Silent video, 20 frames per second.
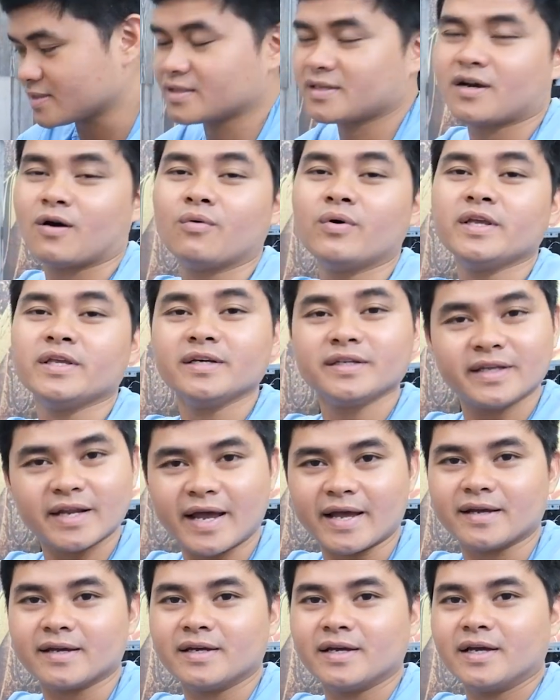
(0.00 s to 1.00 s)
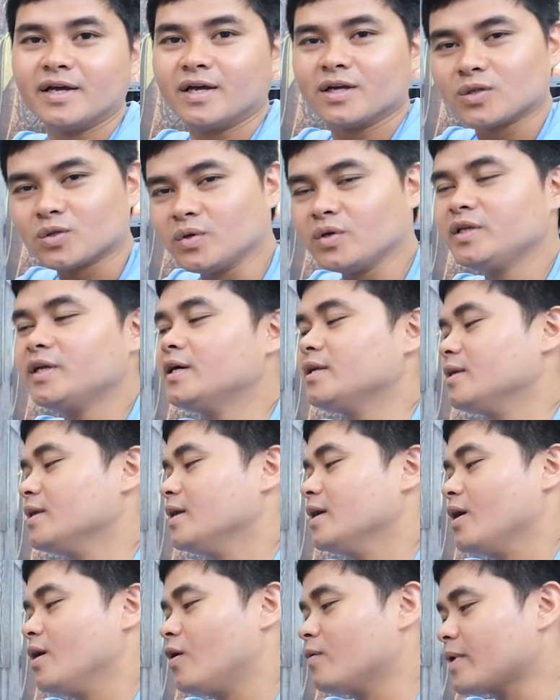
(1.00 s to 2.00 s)
cấu hình như thế này. Tuy
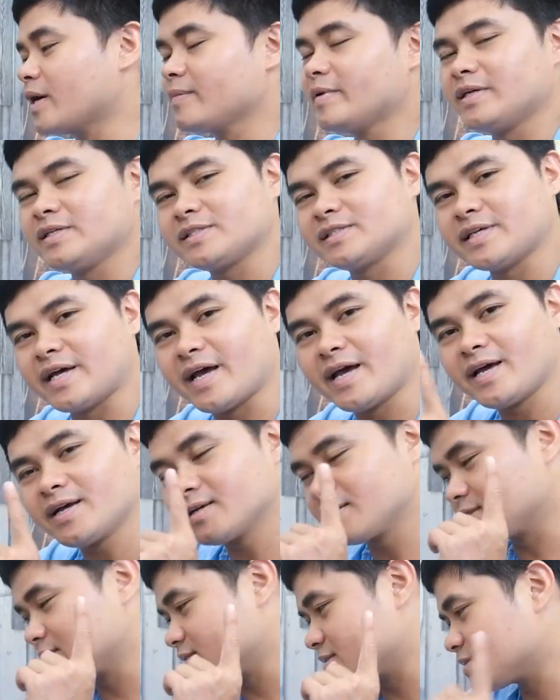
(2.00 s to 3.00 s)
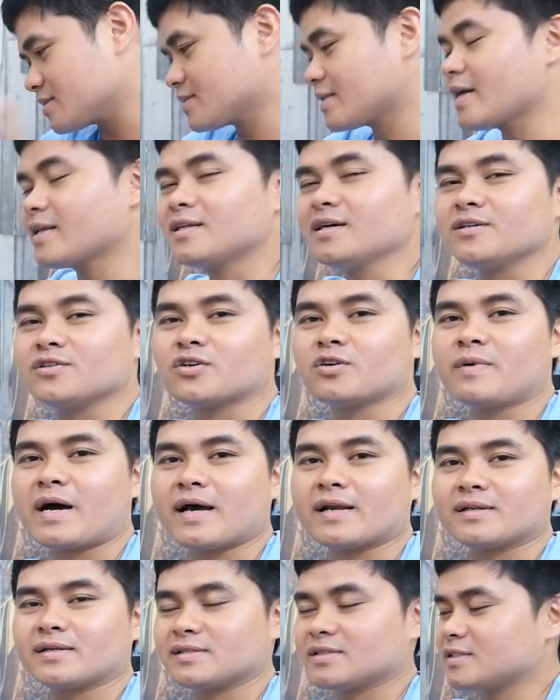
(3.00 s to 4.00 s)
nhiên hôm nay mình sẽ test thử cho các
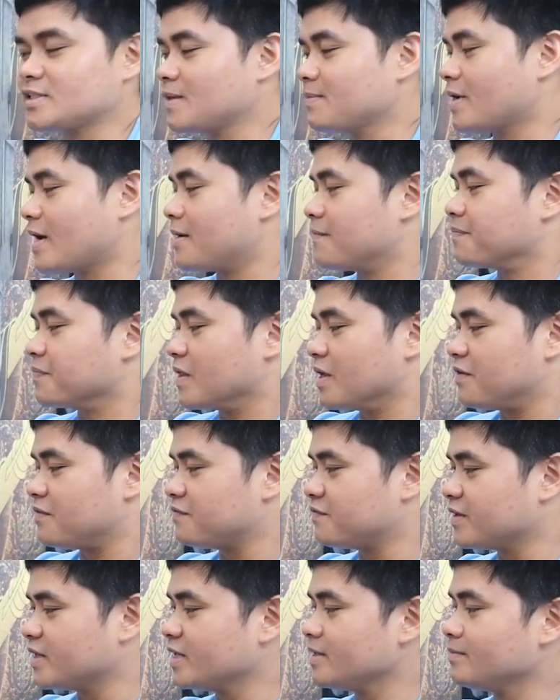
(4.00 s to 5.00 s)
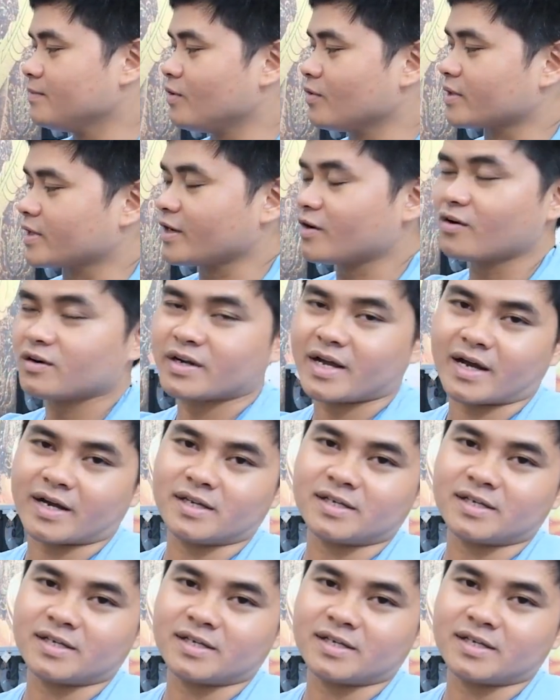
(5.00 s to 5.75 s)
bạn xem là với một cái con card